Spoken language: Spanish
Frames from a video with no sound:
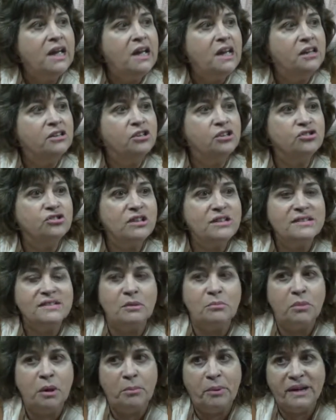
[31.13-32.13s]

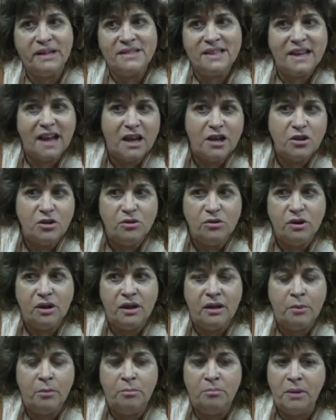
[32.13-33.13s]
Entonces, me parece que ahí,
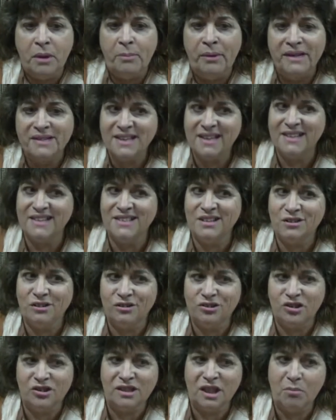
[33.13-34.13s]
eh, me parece que
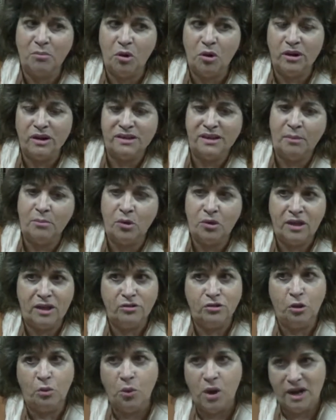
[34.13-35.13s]
nos estamos, estamos
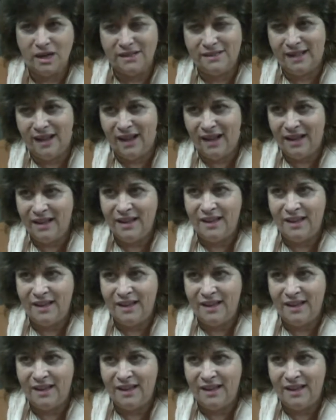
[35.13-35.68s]
dando vuelta